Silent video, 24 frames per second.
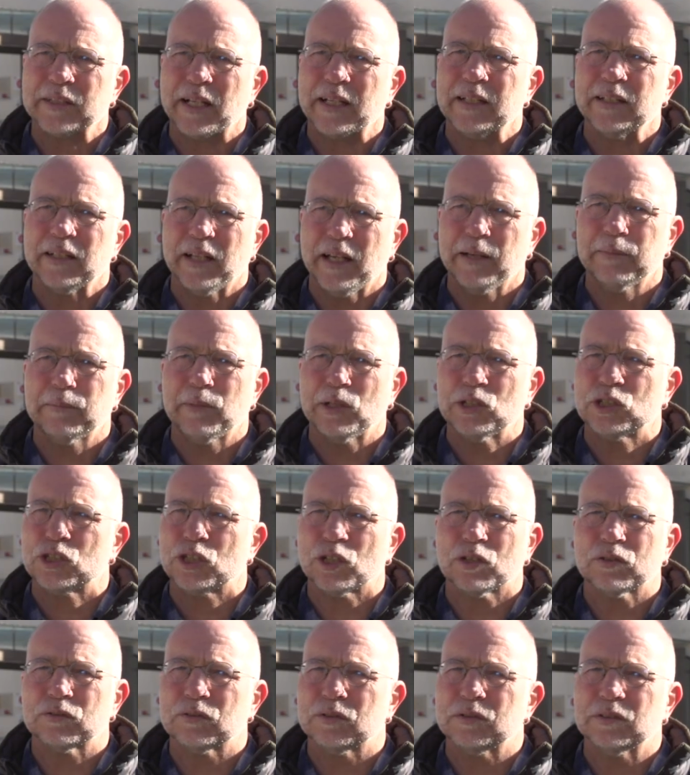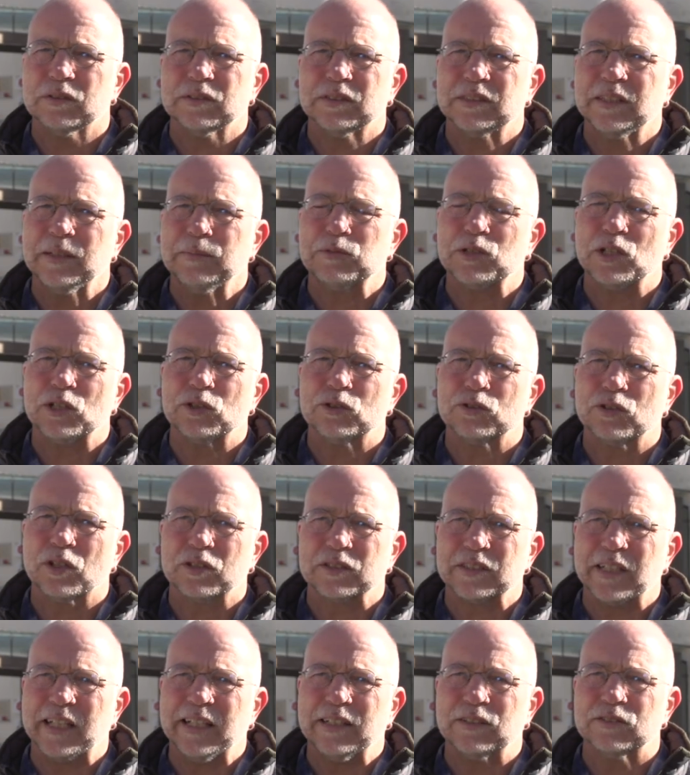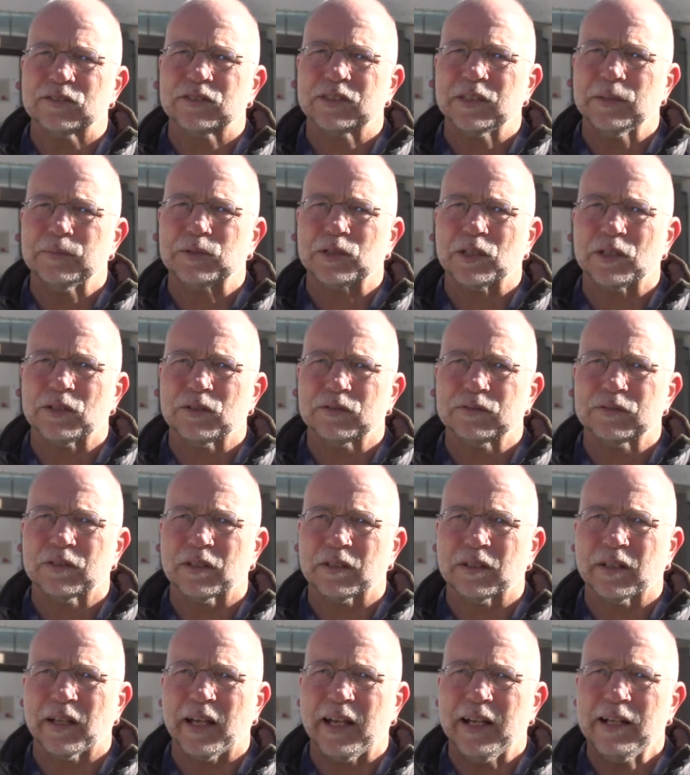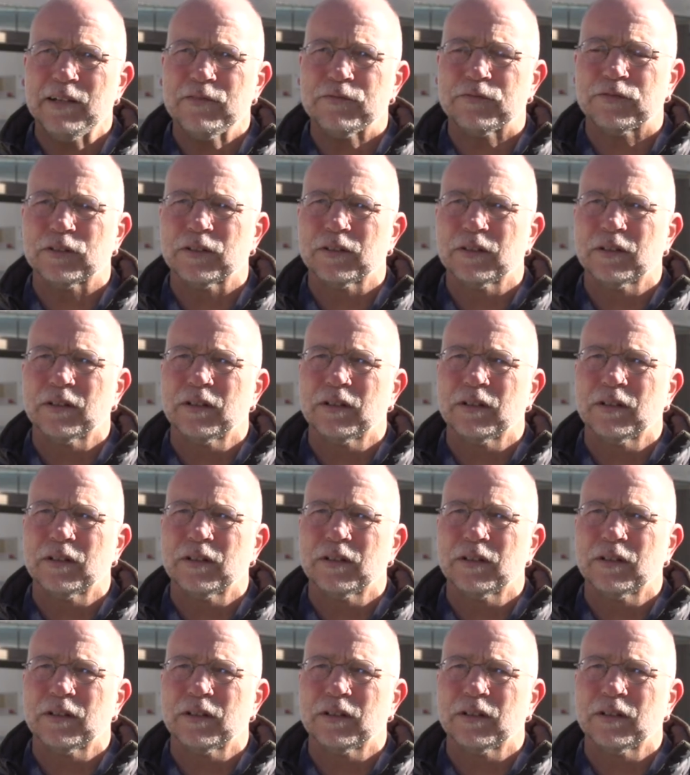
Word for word: sind eben entstanden 1710 und 1711.